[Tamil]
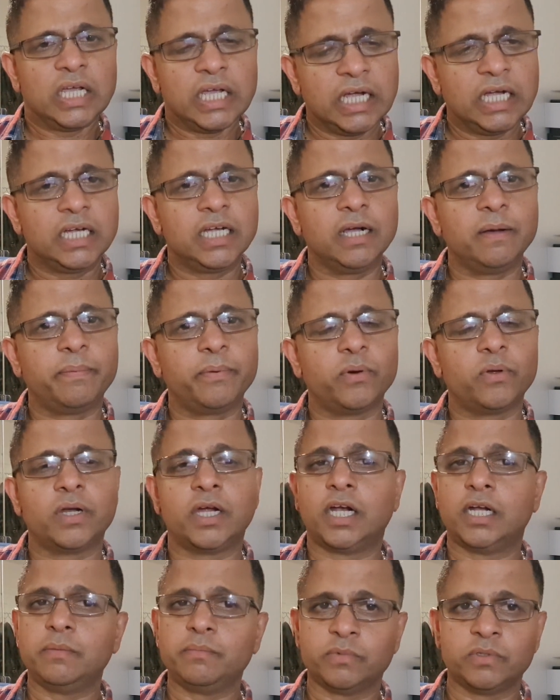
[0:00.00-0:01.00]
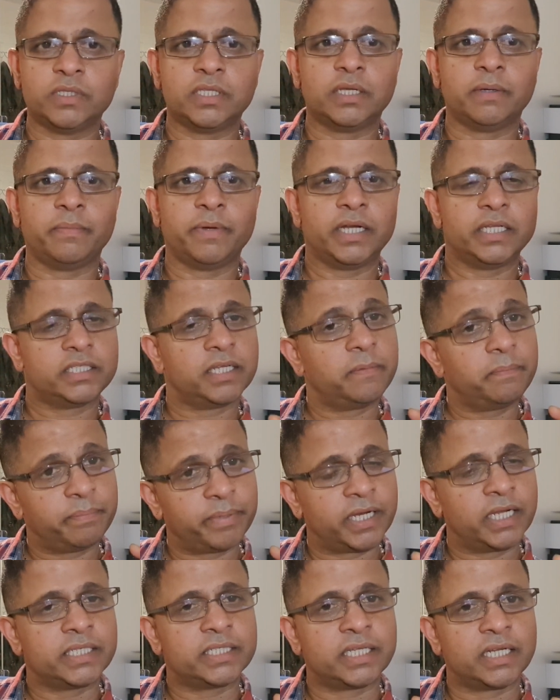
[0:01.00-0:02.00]
எங்கே போனாலும் இந்த மனுஷன்
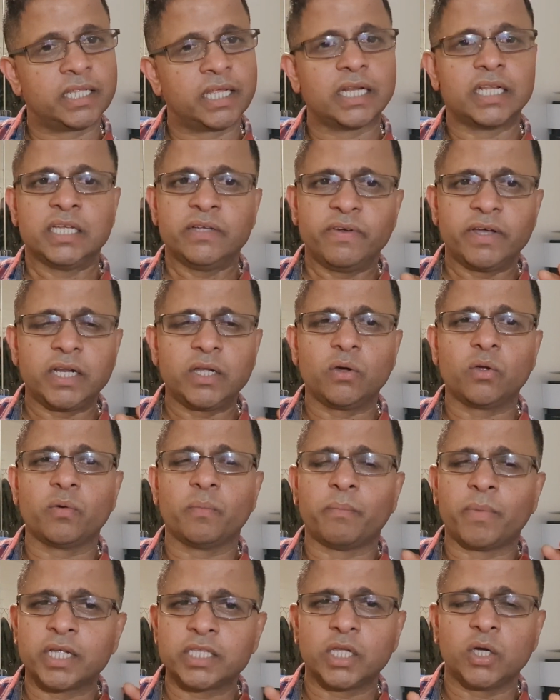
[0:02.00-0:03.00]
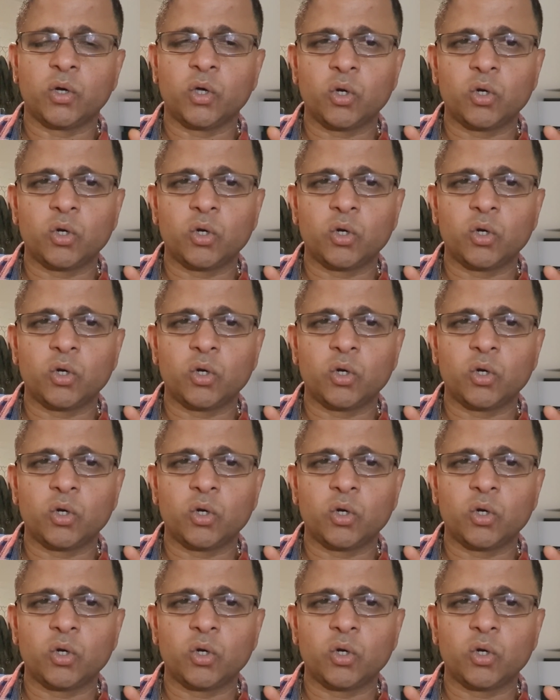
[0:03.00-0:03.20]
பிரச்சனை தான் இவரே ஒரு மத